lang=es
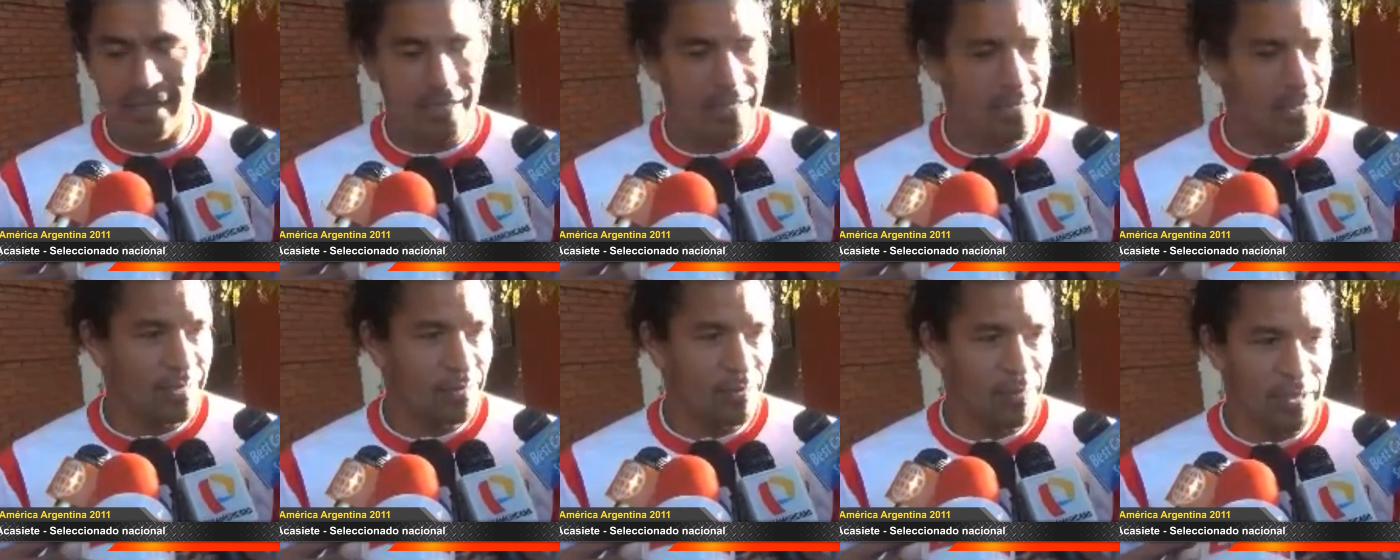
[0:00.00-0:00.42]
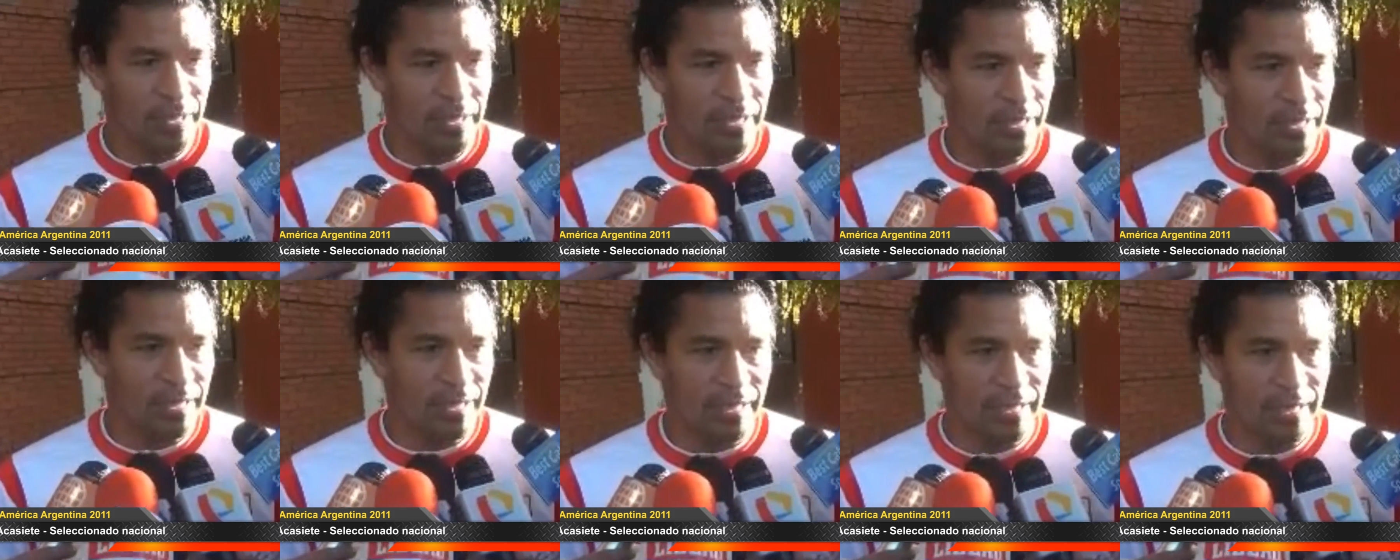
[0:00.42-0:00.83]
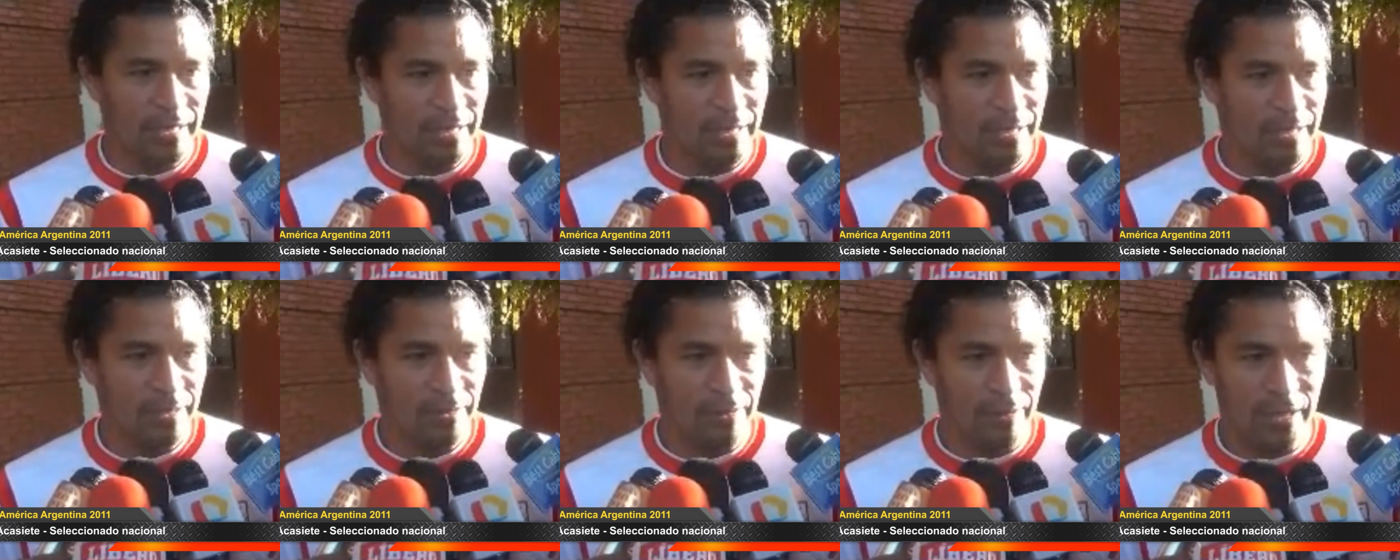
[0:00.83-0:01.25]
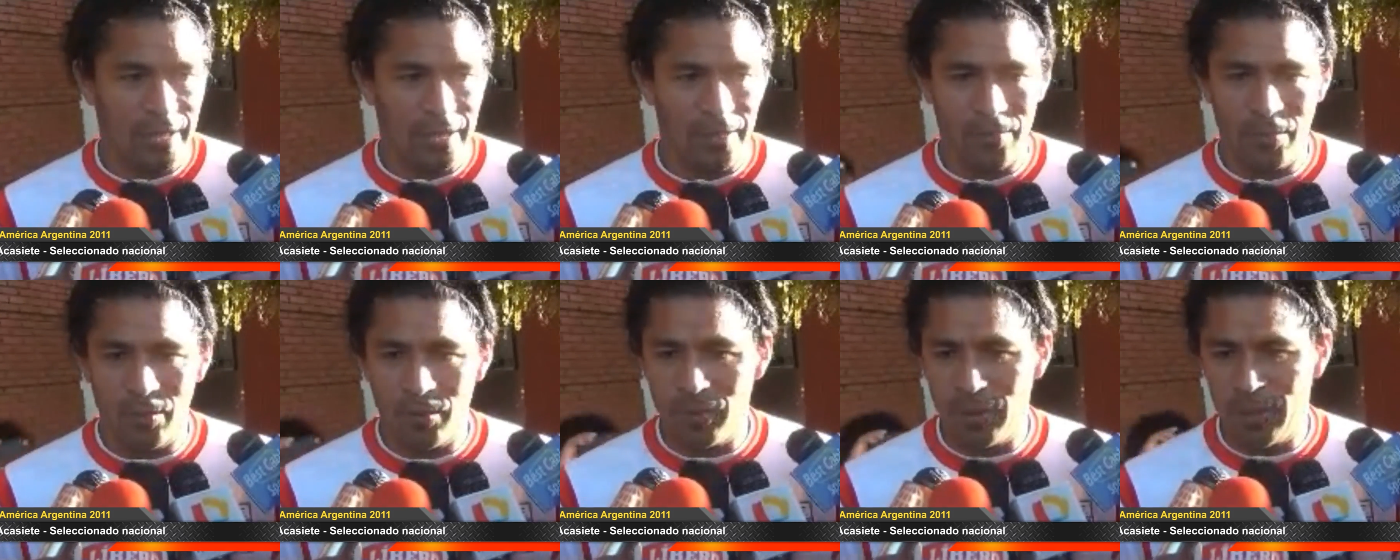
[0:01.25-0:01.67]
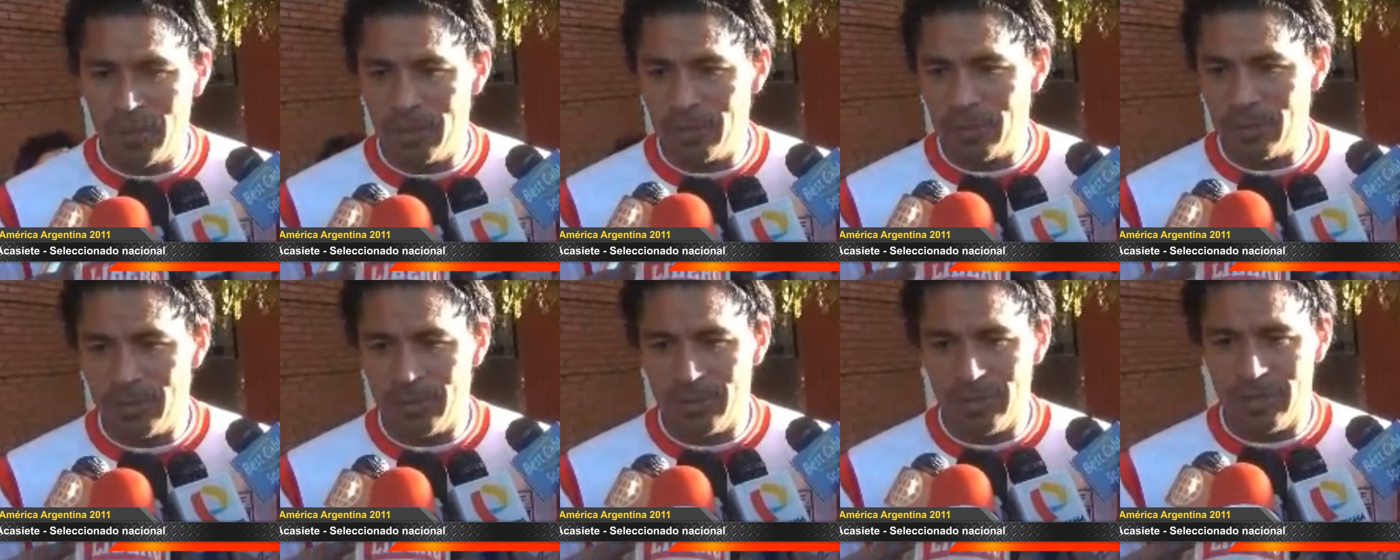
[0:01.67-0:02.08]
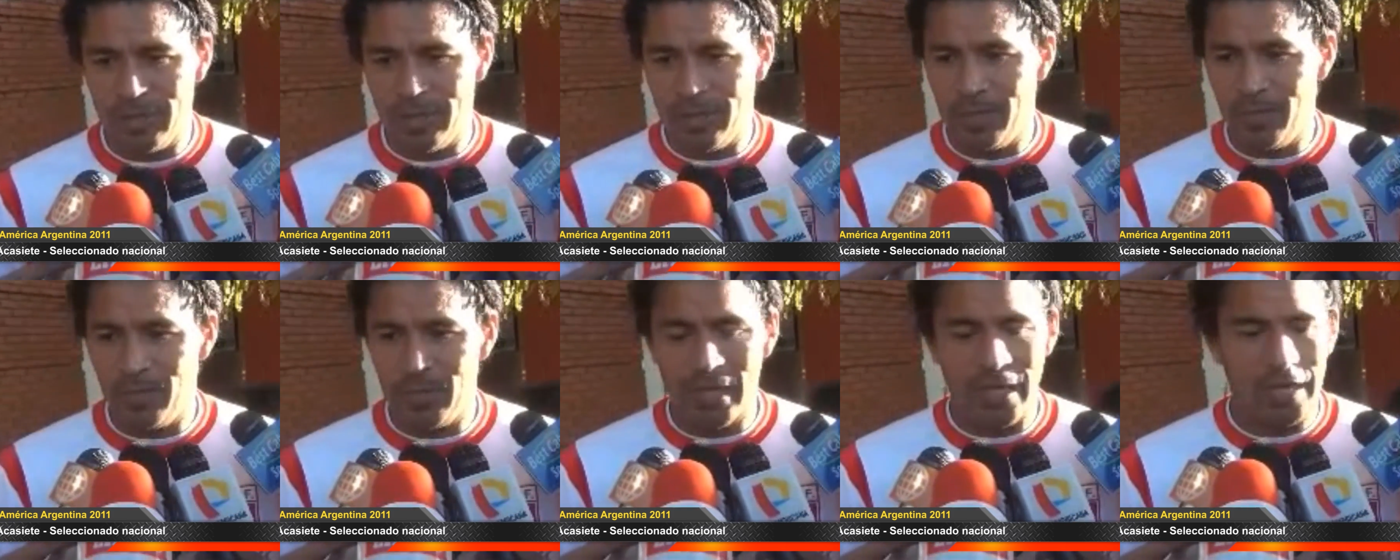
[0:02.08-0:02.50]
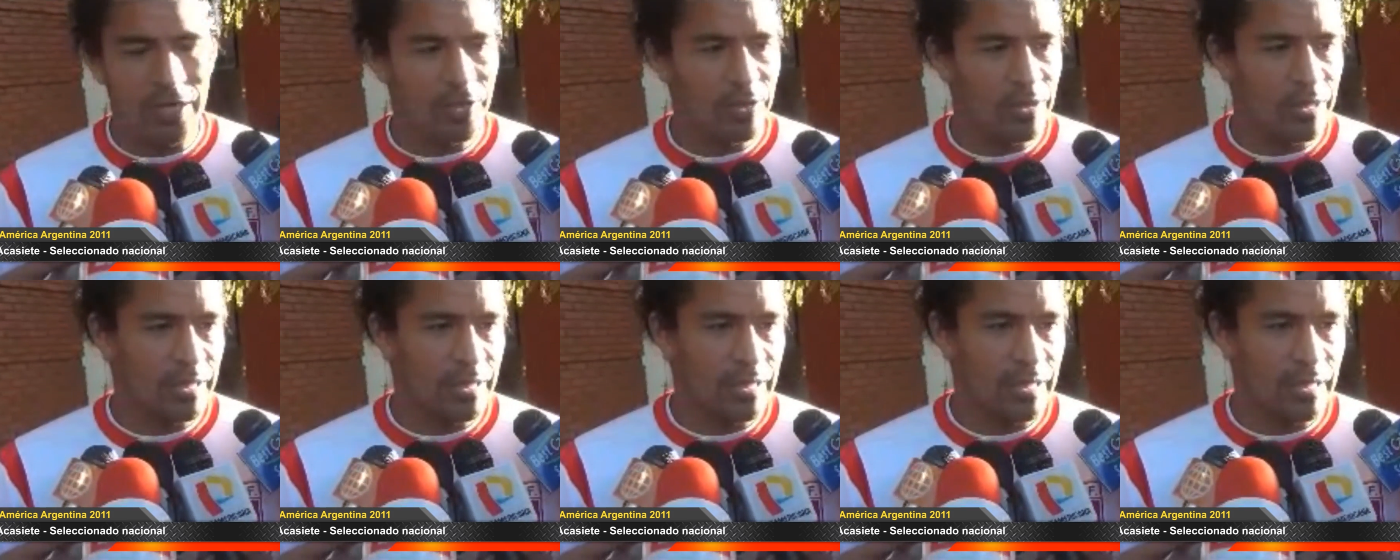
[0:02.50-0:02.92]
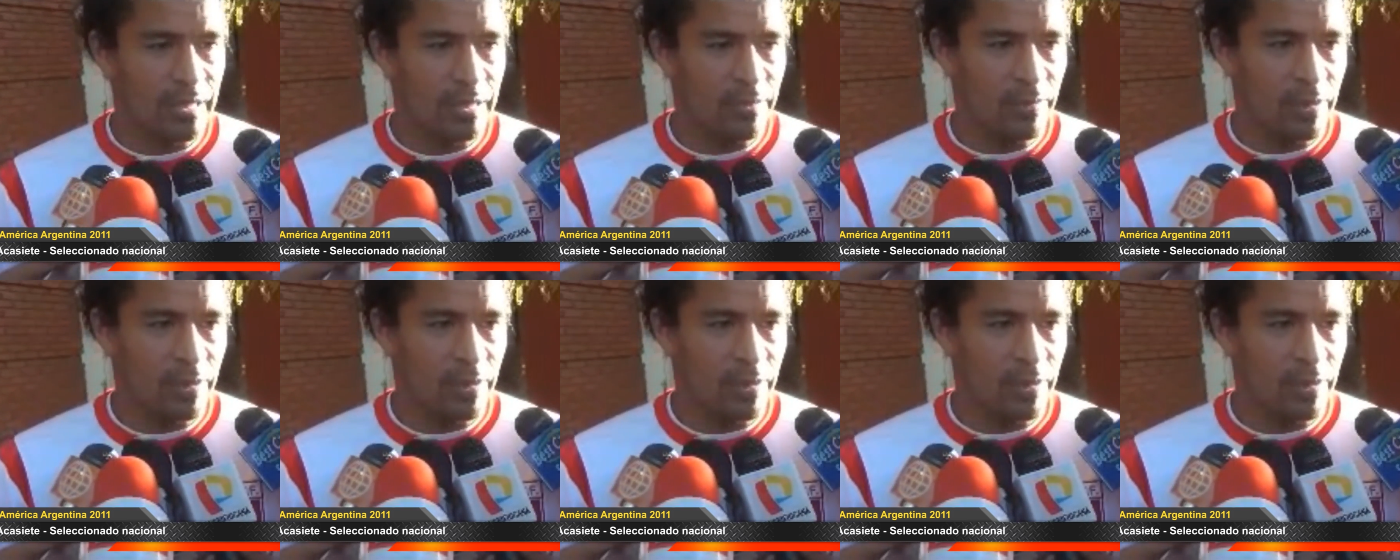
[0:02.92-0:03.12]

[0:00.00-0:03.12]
este presenta a cualquier momento y, mira dónde está.